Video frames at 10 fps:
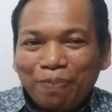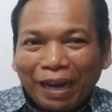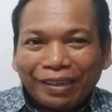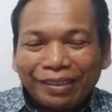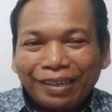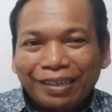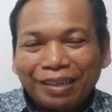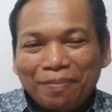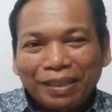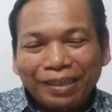bangkit dari
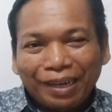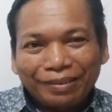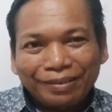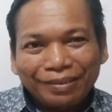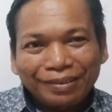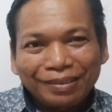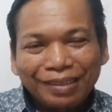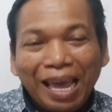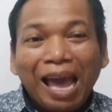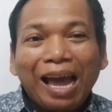kematian
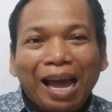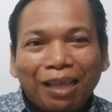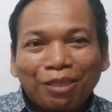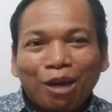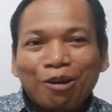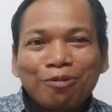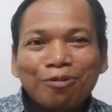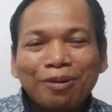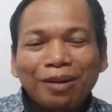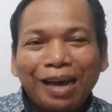
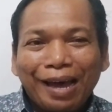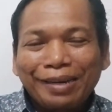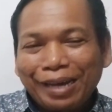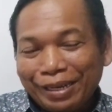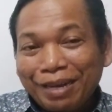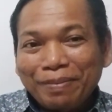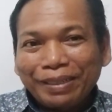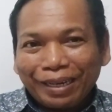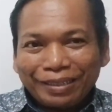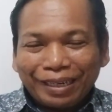atau anda hanya
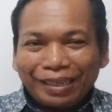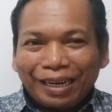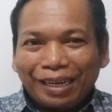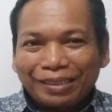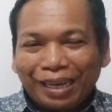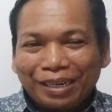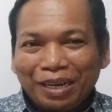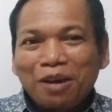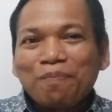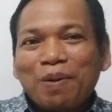mencari-cari alasan,
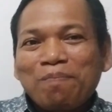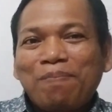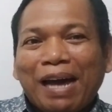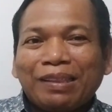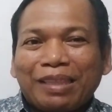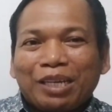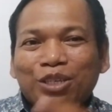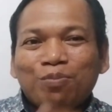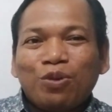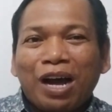membantah
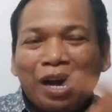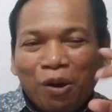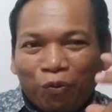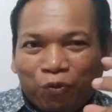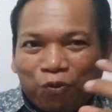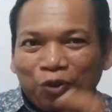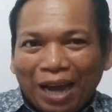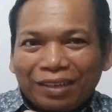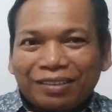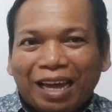sebuah
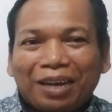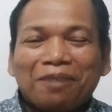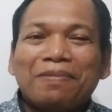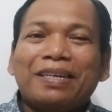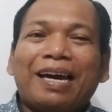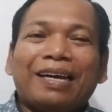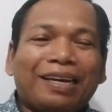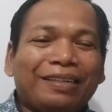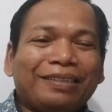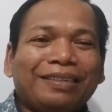fakta
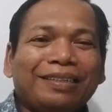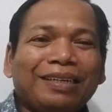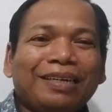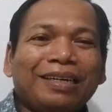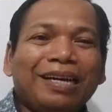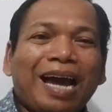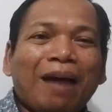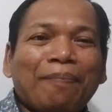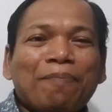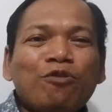kebenaran.
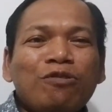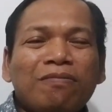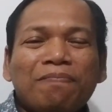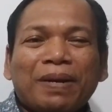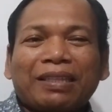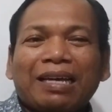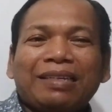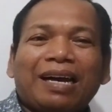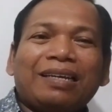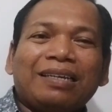Apapun
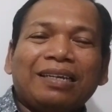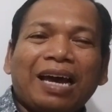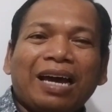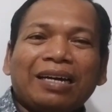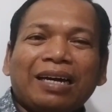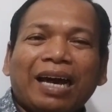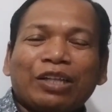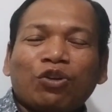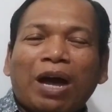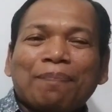pertanyaan
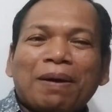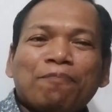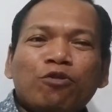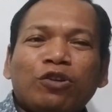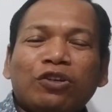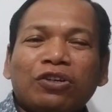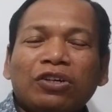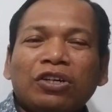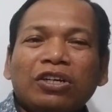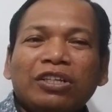atau apapun
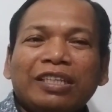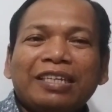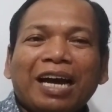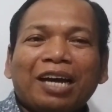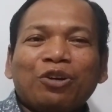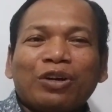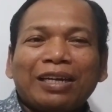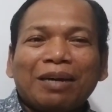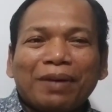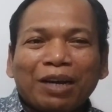tindakan
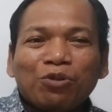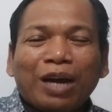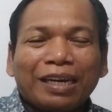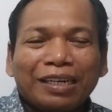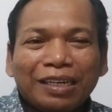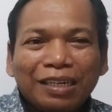orang yang meragukan